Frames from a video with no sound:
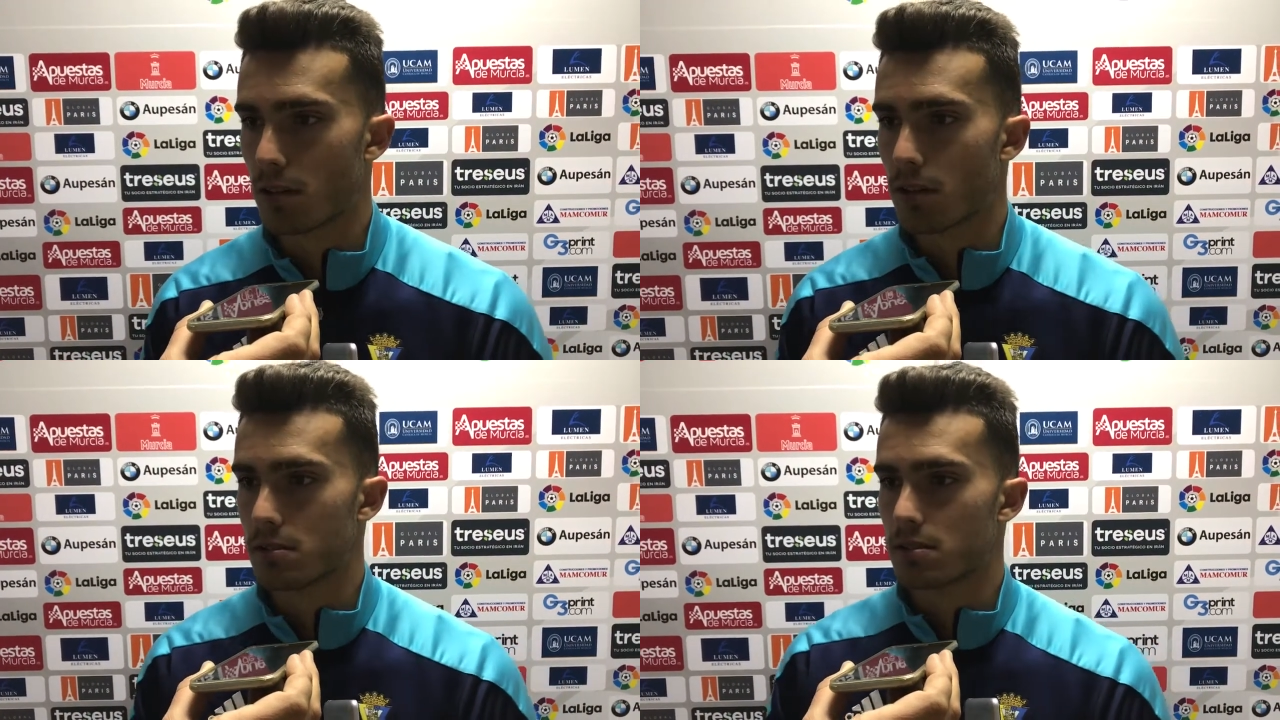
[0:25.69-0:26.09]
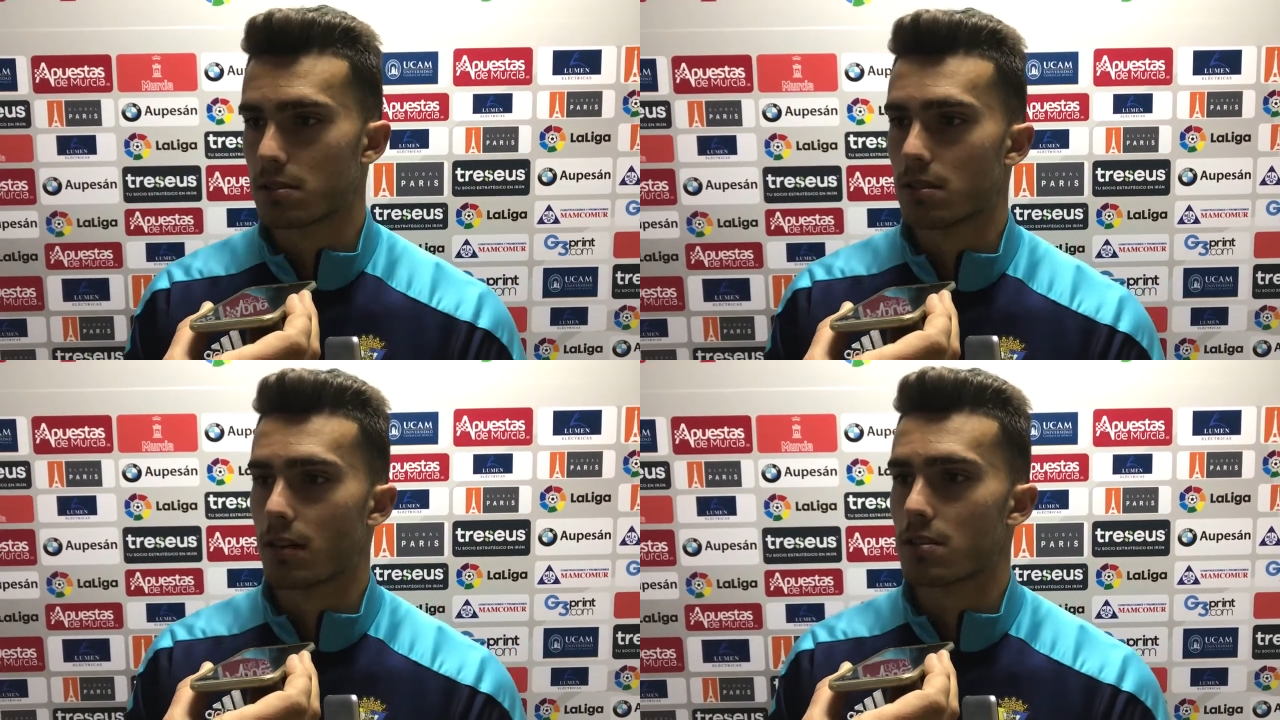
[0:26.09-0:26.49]
los
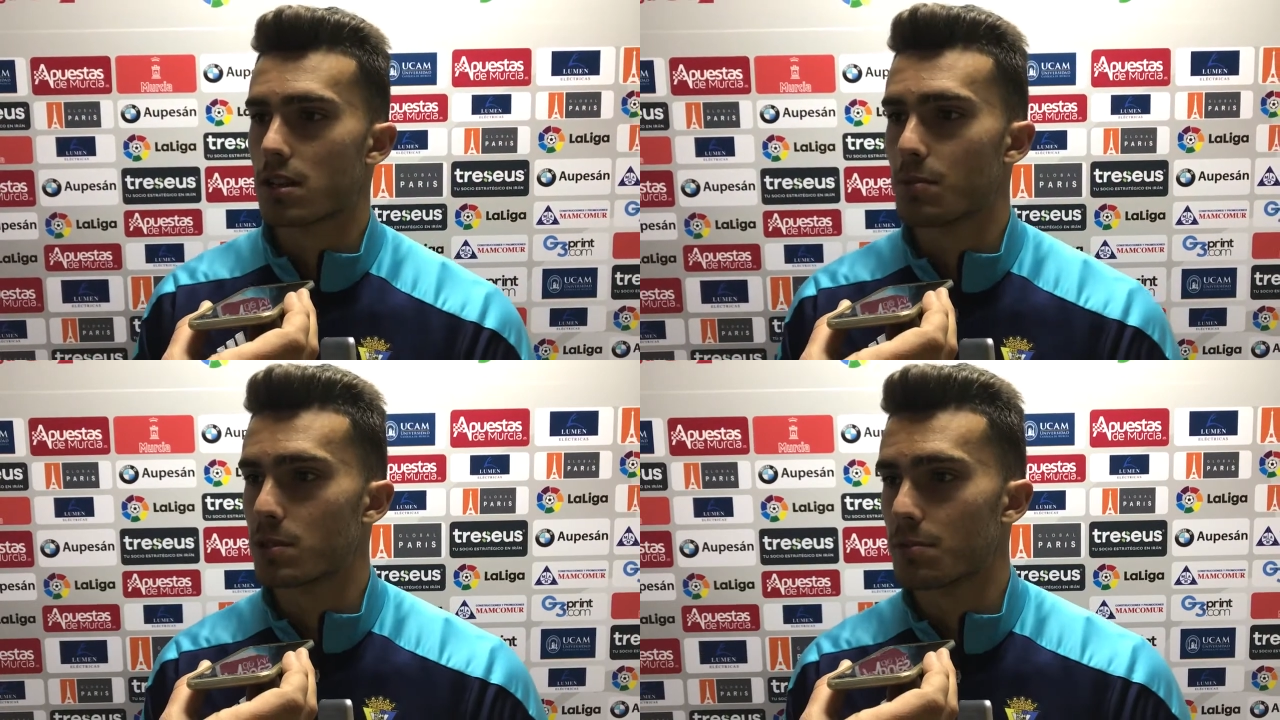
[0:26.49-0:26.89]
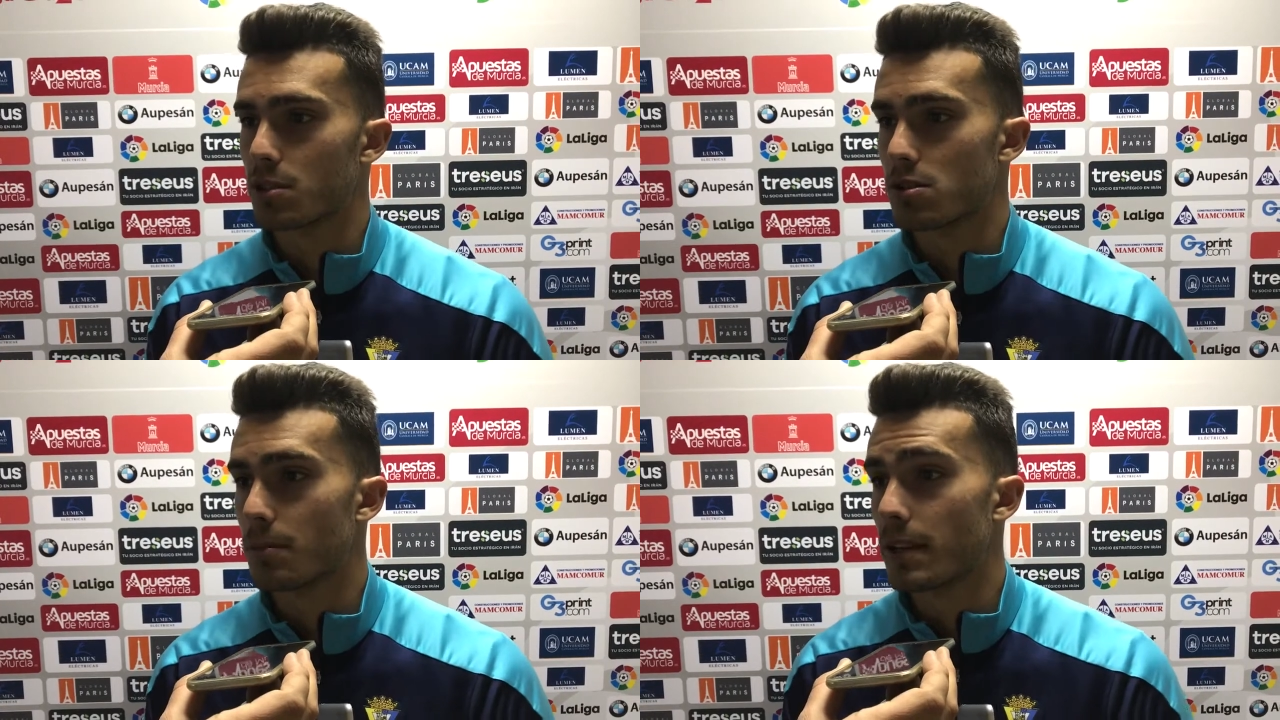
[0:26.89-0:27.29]
dos, los dos equipos hemos
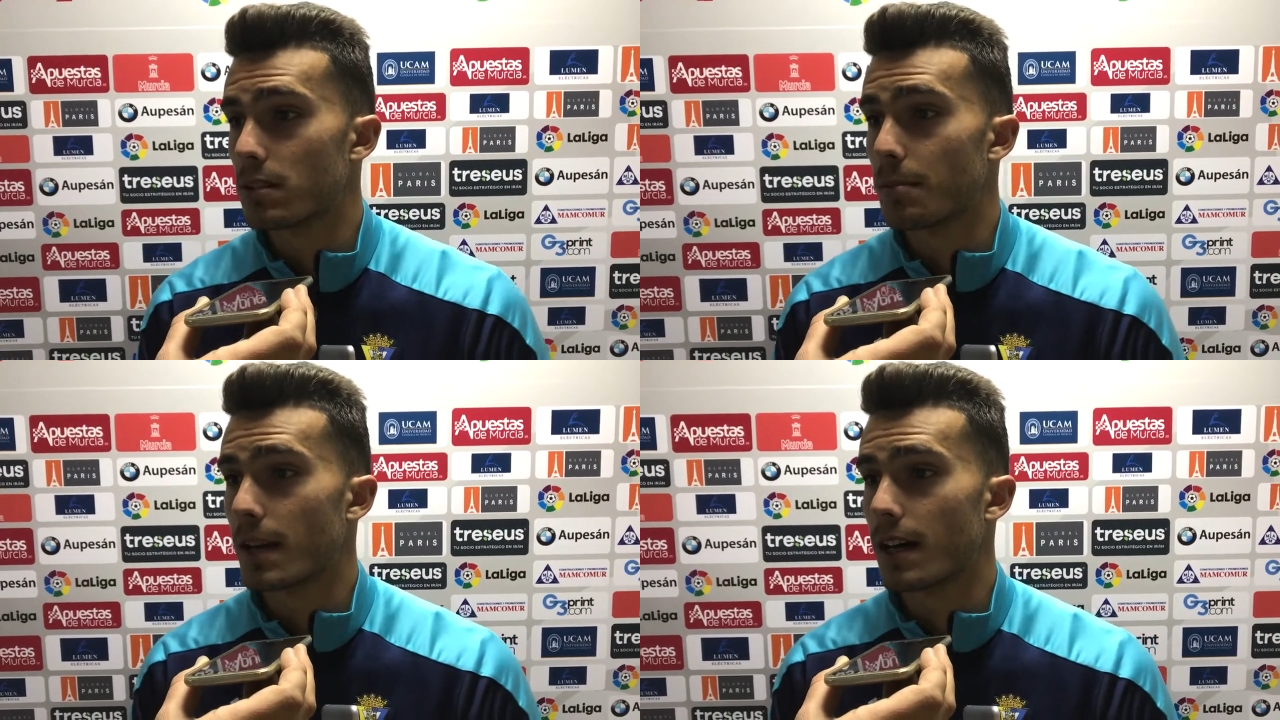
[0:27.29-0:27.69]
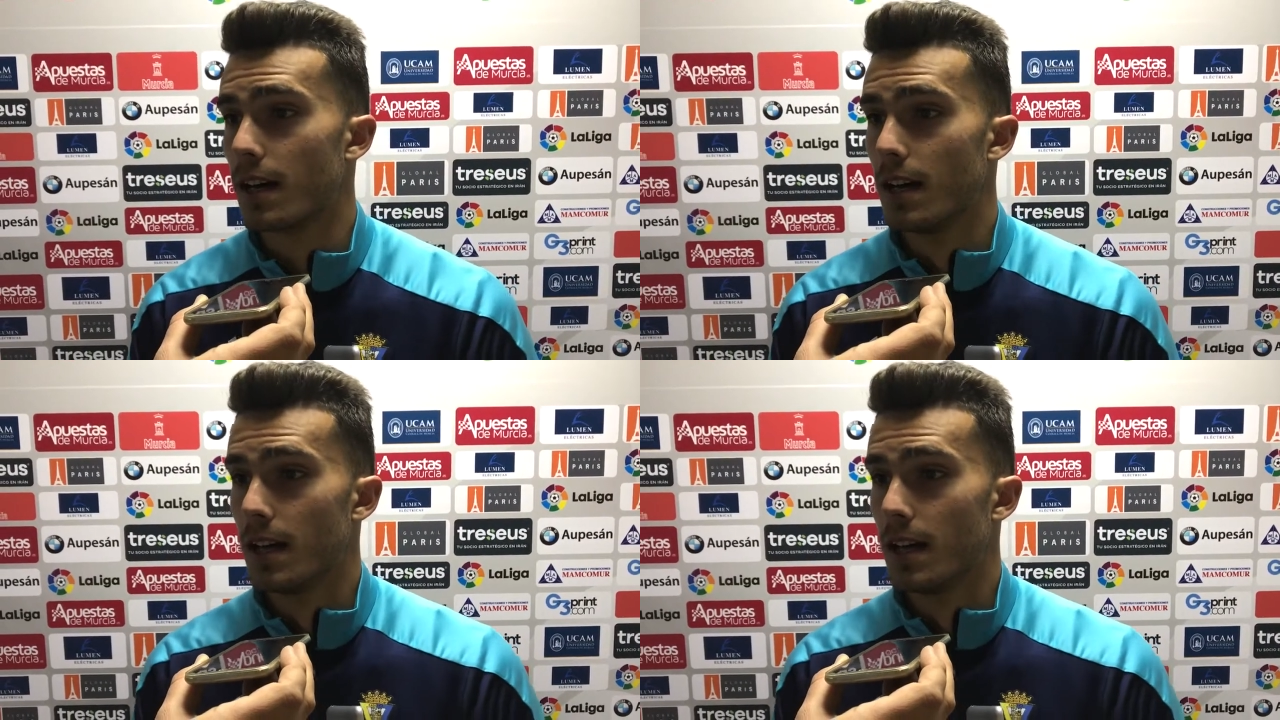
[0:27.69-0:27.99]
hecho méritos para